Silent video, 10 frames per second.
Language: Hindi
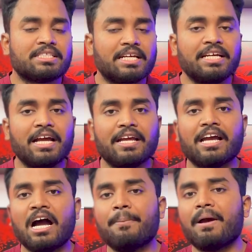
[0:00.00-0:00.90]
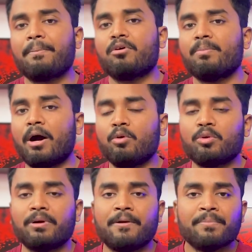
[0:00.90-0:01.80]
सही है यहाँ पे आपको बाउल्ट
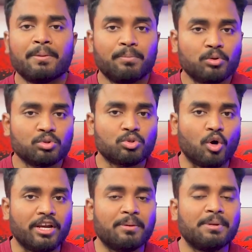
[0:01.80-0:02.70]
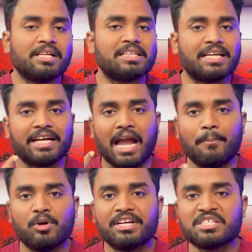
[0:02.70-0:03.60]
में ब्लूटूथ कॉलिंग मिल जाता है एक
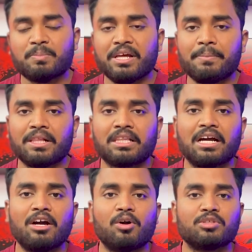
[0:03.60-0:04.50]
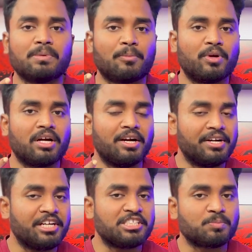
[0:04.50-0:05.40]
एमलेट डिस्प्ले मिलता है और उसमें आपको एक
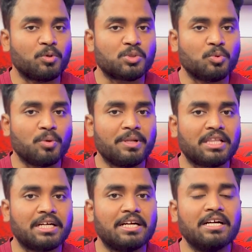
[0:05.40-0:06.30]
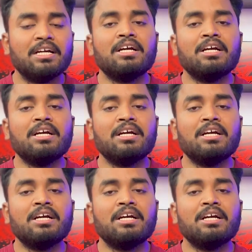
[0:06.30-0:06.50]
हंड्रेड स्पोर्ट्स मोड मिलता है